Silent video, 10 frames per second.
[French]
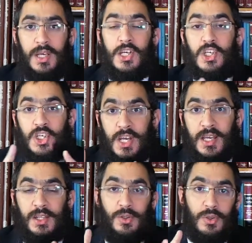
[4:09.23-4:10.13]
Et
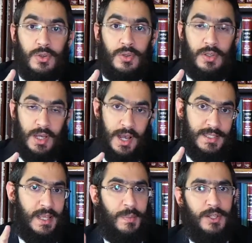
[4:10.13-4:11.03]
chacun d'eux a
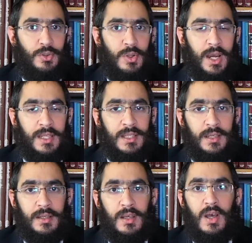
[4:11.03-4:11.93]
sa
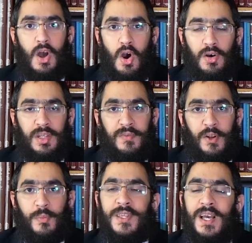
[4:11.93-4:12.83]
particularité. En effet,
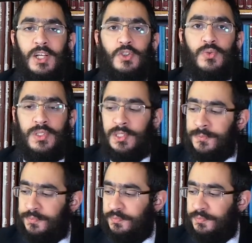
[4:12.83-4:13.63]
le Midrash nous dit